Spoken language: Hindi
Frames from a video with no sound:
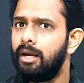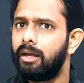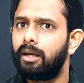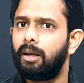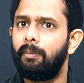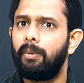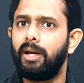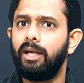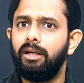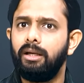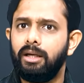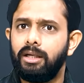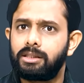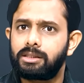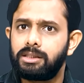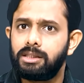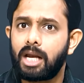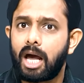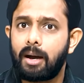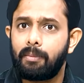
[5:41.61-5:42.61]
कि भाई
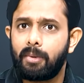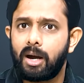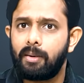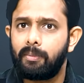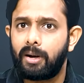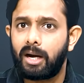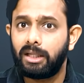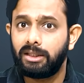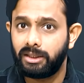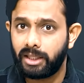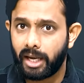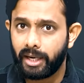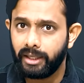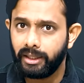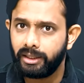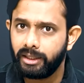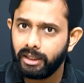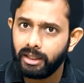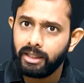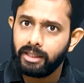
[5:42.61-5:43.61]
इस्लामाबाद यानी
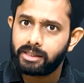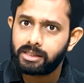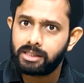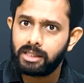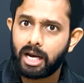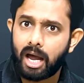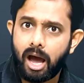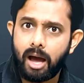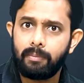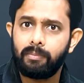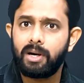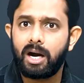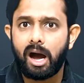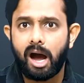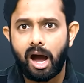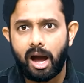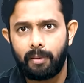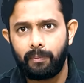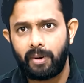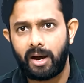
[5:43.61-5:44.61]
कि इस्लाम
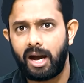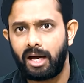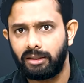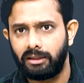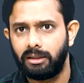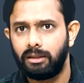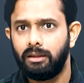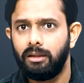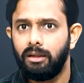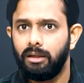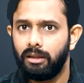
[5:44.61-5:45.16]
आबाद